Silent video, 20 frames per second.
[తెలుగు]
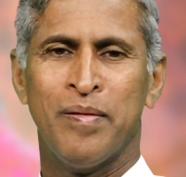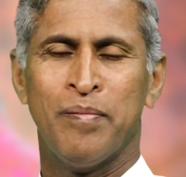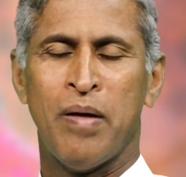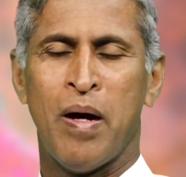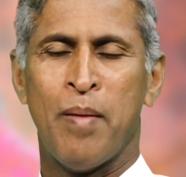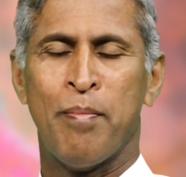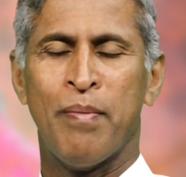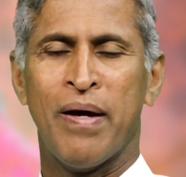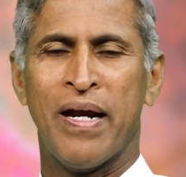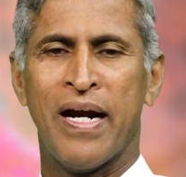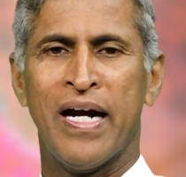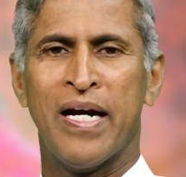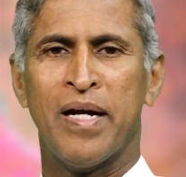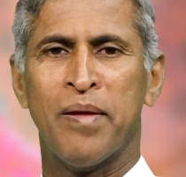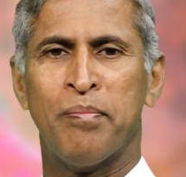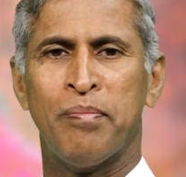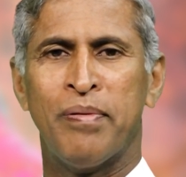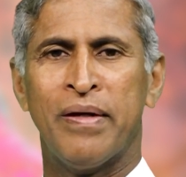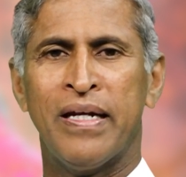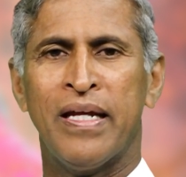పాపం అలాంటి
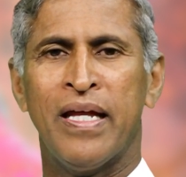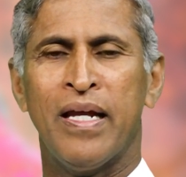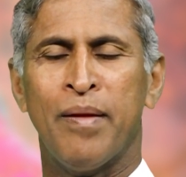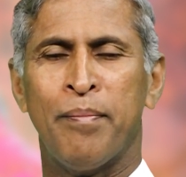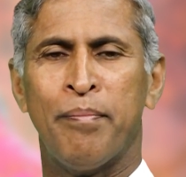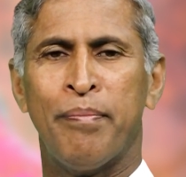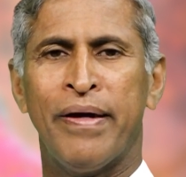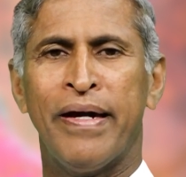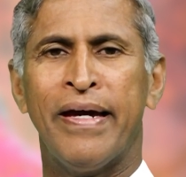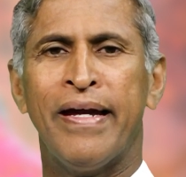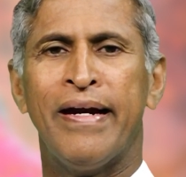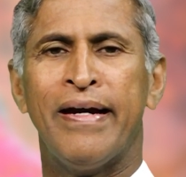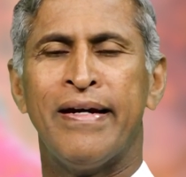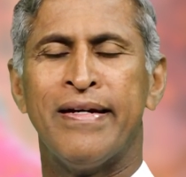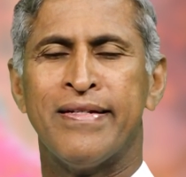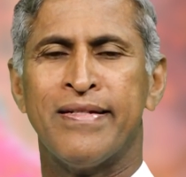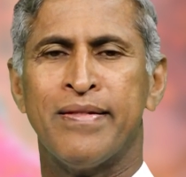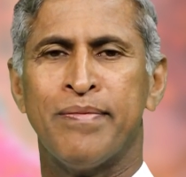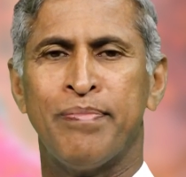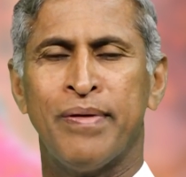పిల్లల
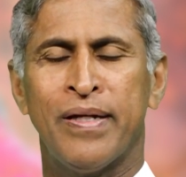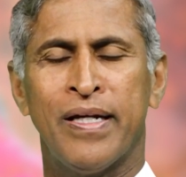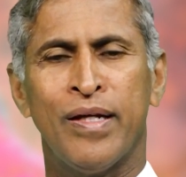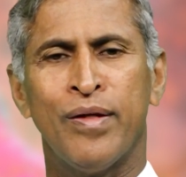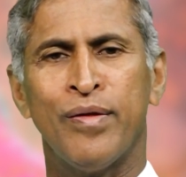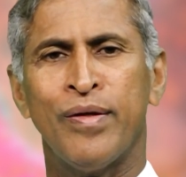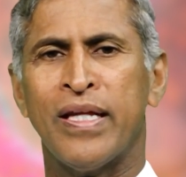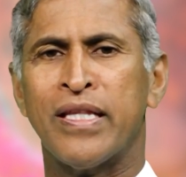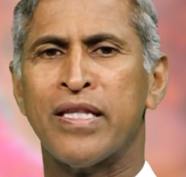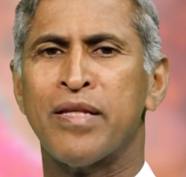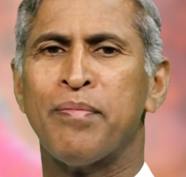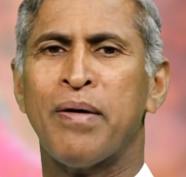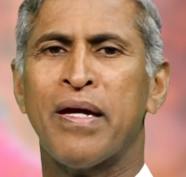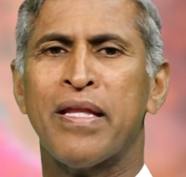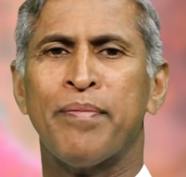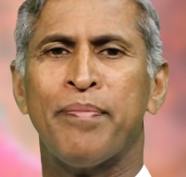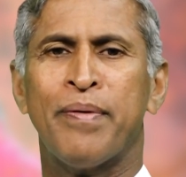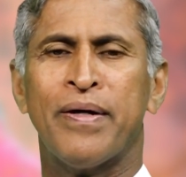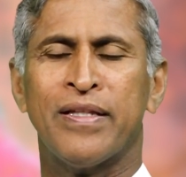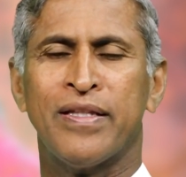పేరెంట్స్ పిల్లలు ఎంత
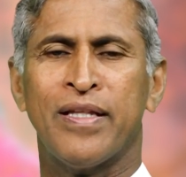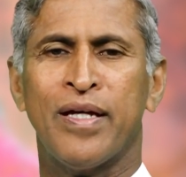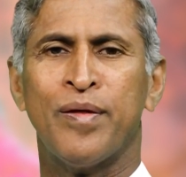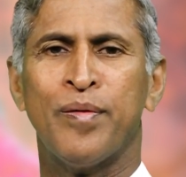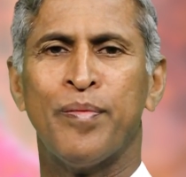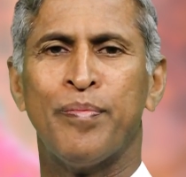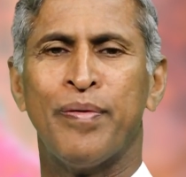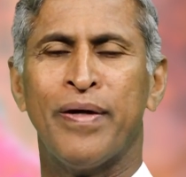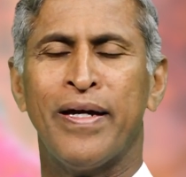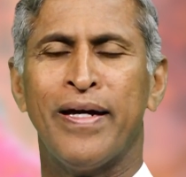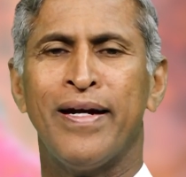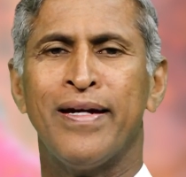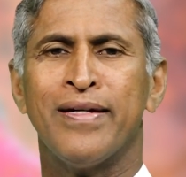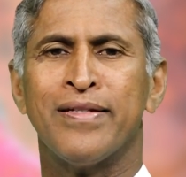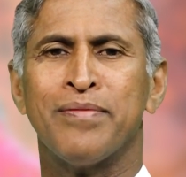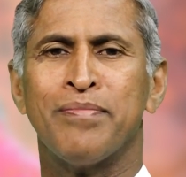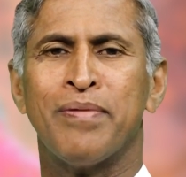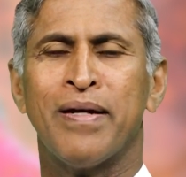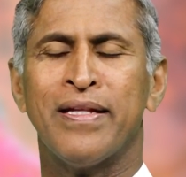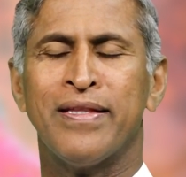బాధపడతారు
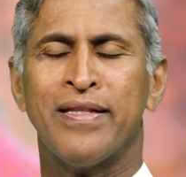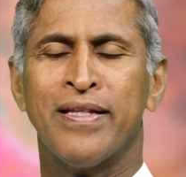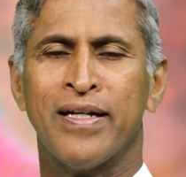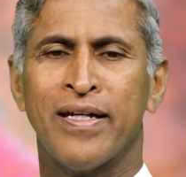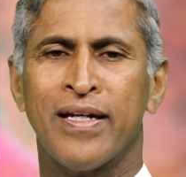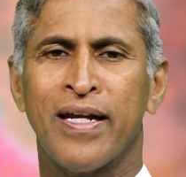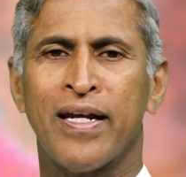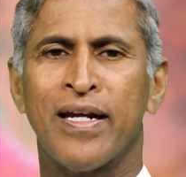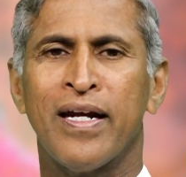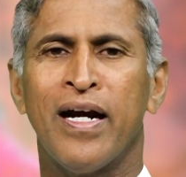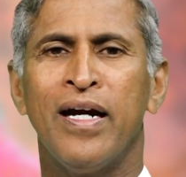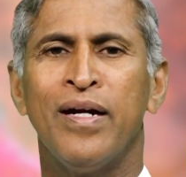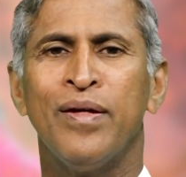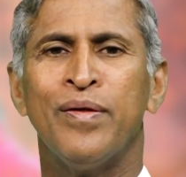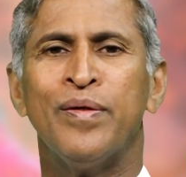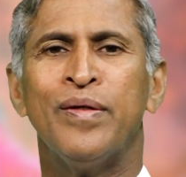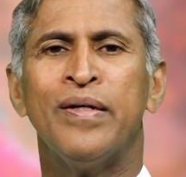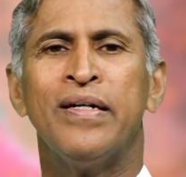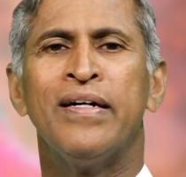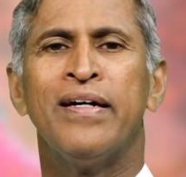పేరెంట్స్ బ్రతికినన్నాళ్ళు
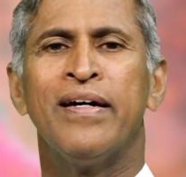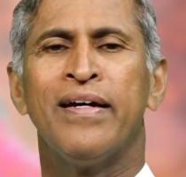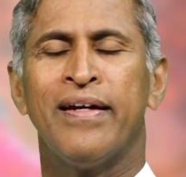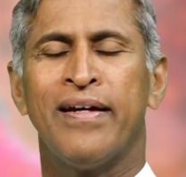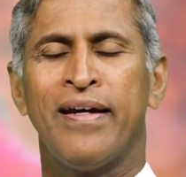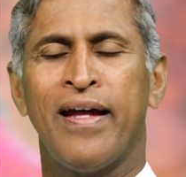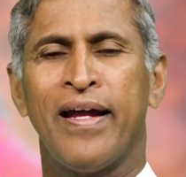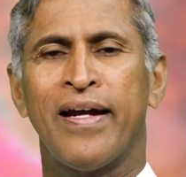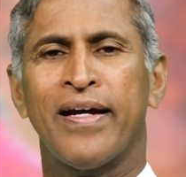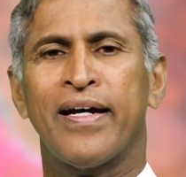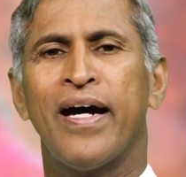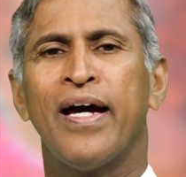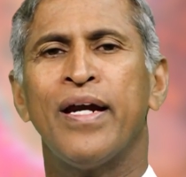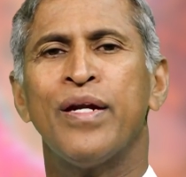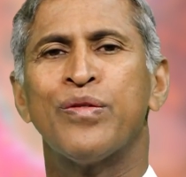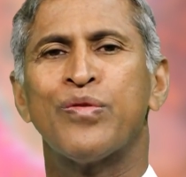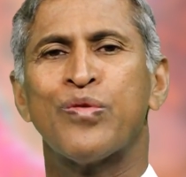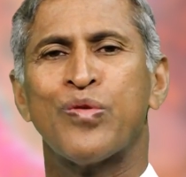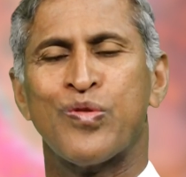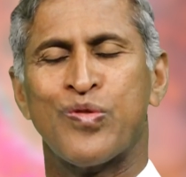
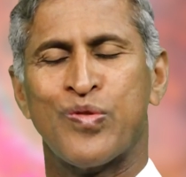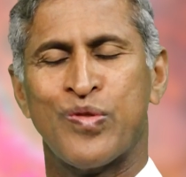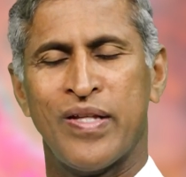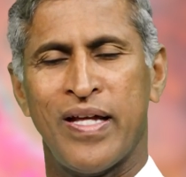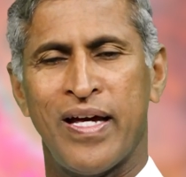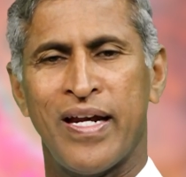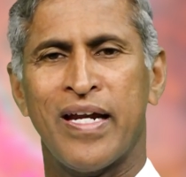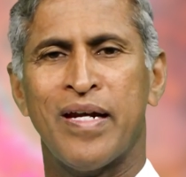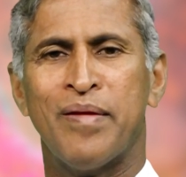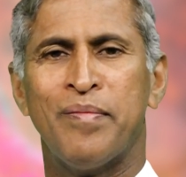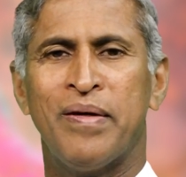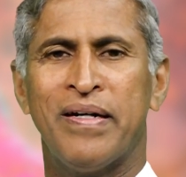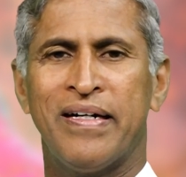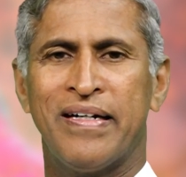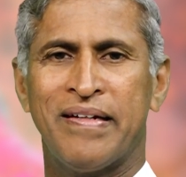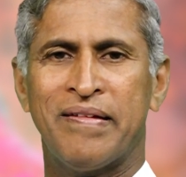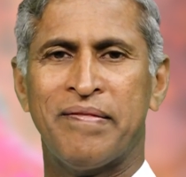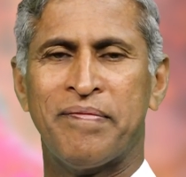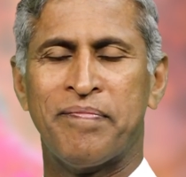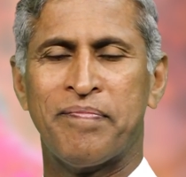నరకాన్ని చూస్తారనమాట
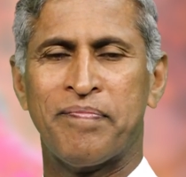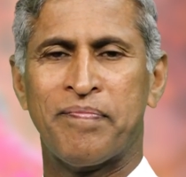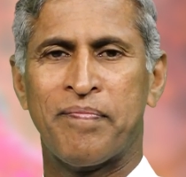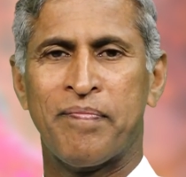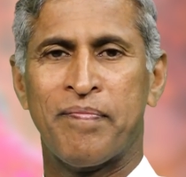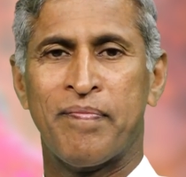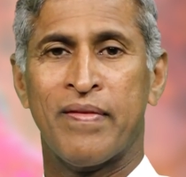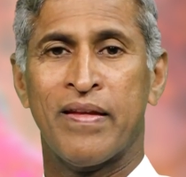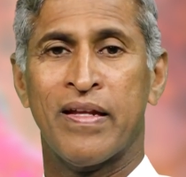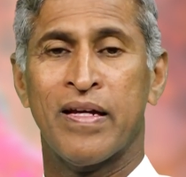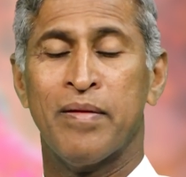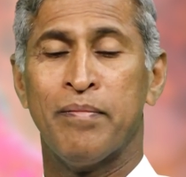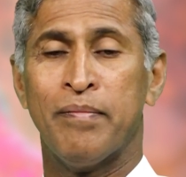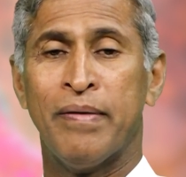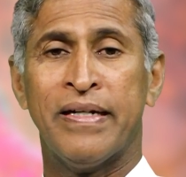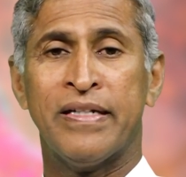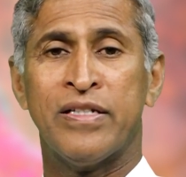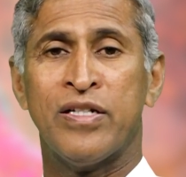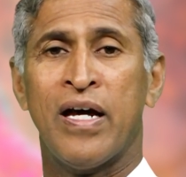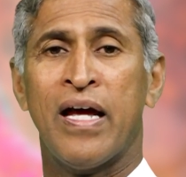
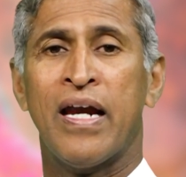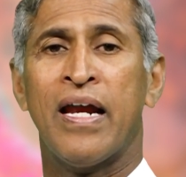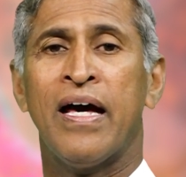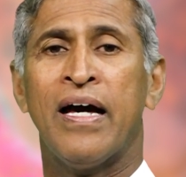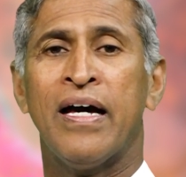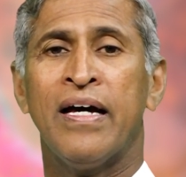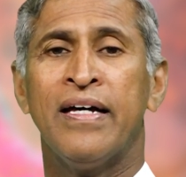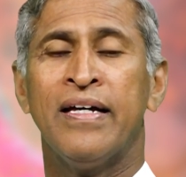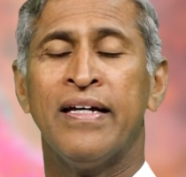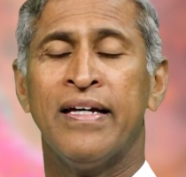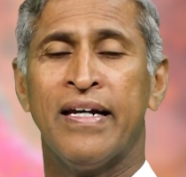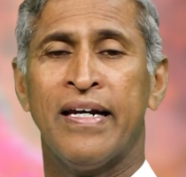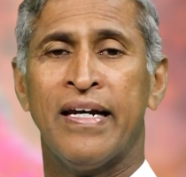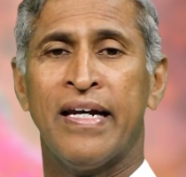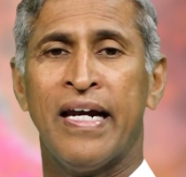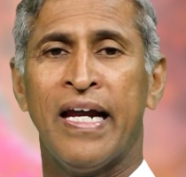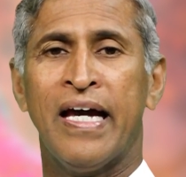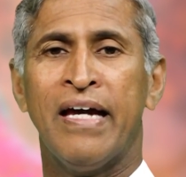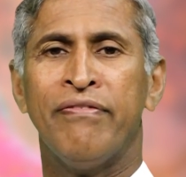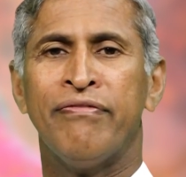మరి చాలా
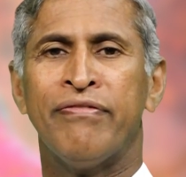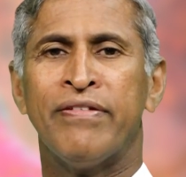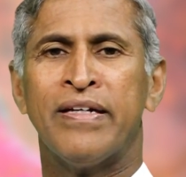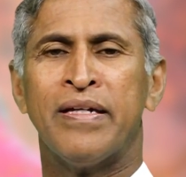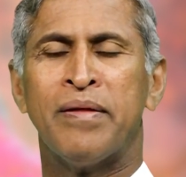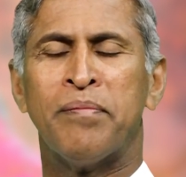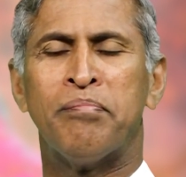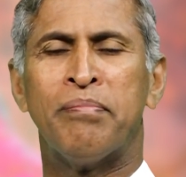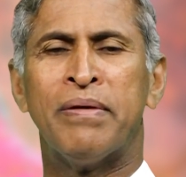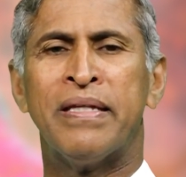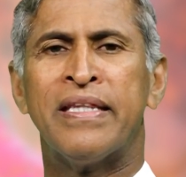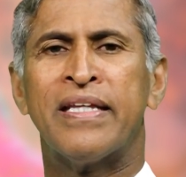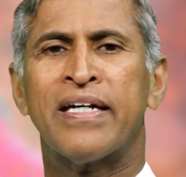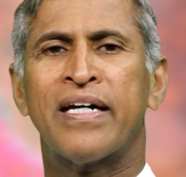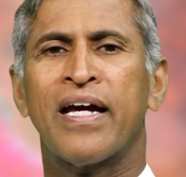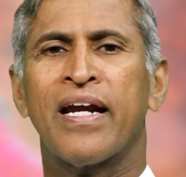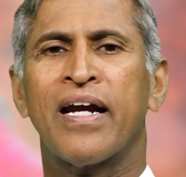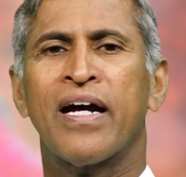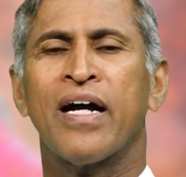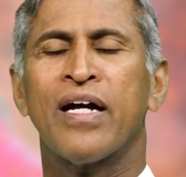లైఫ్
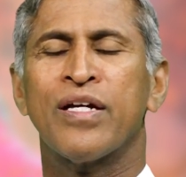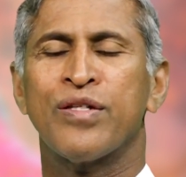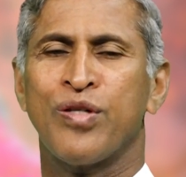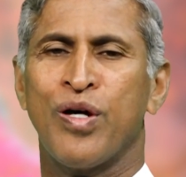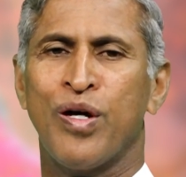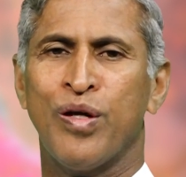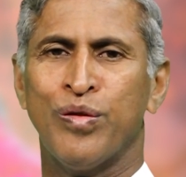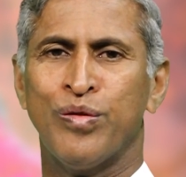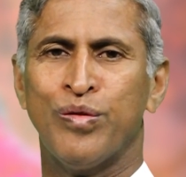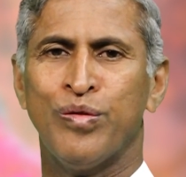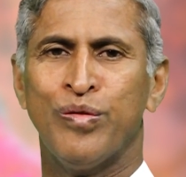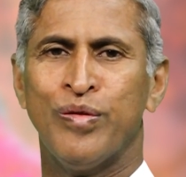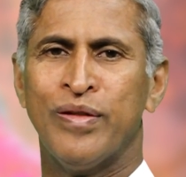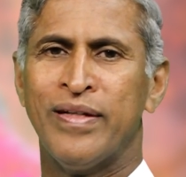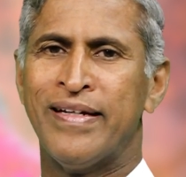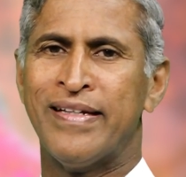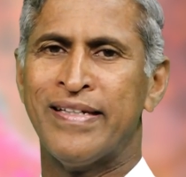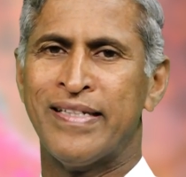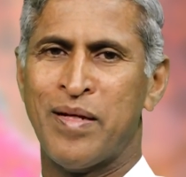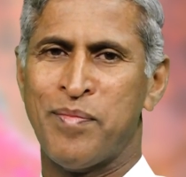ఇబ్బందికరంగా సాగుతుంది
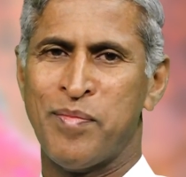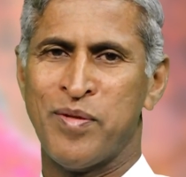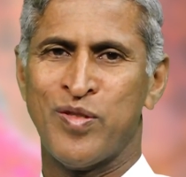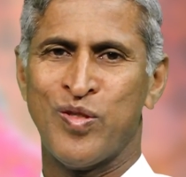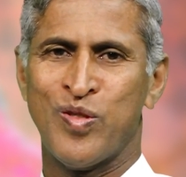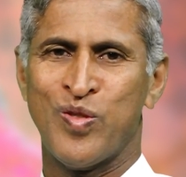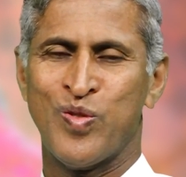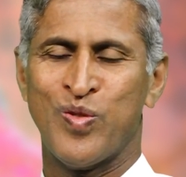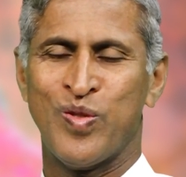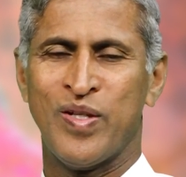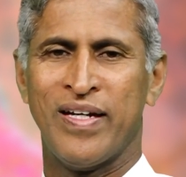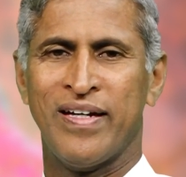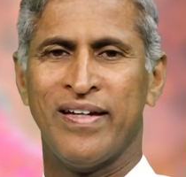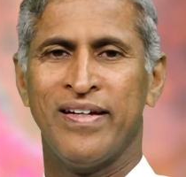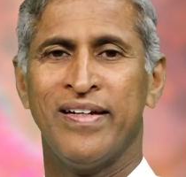ఈ సమస్య వస్తే